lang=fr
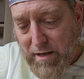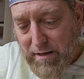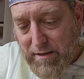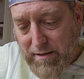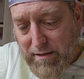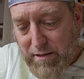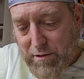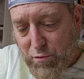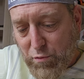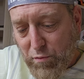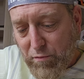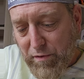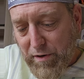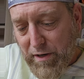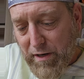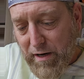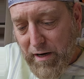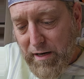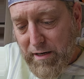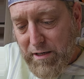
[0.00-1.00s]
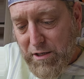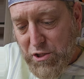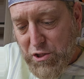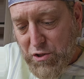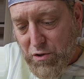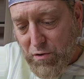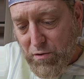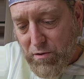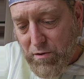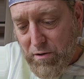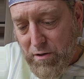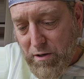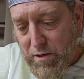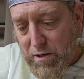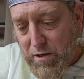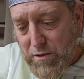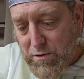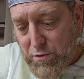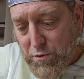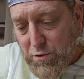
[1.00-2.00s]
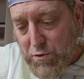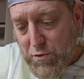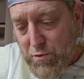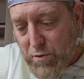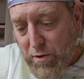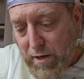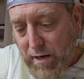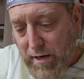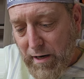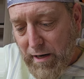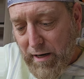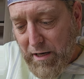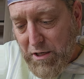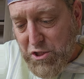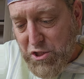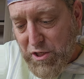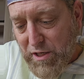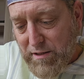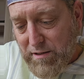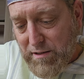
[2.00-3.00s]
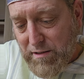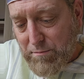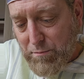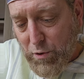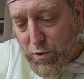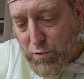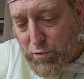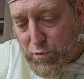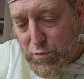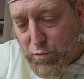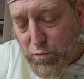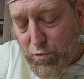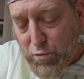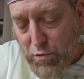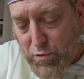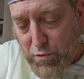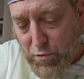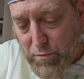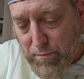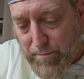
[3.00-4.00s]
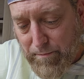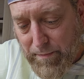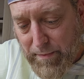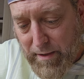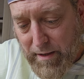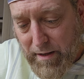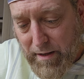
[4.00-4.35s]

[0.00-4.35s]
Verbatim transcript: qui couvrira les gens ce sera un châtiment douloureux.